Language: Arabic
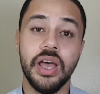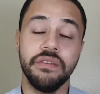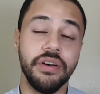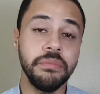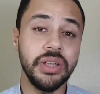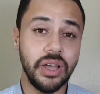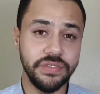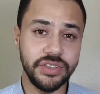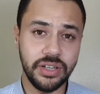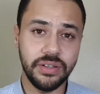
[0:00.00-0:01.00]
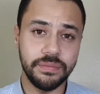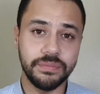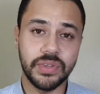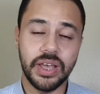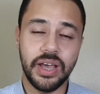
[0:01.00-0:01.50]
فمن الافضل
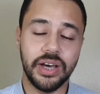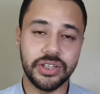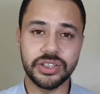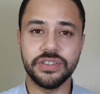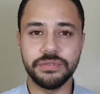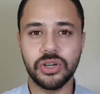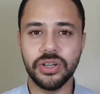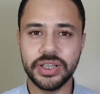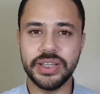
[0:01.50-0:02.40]
انا قريتها في مقال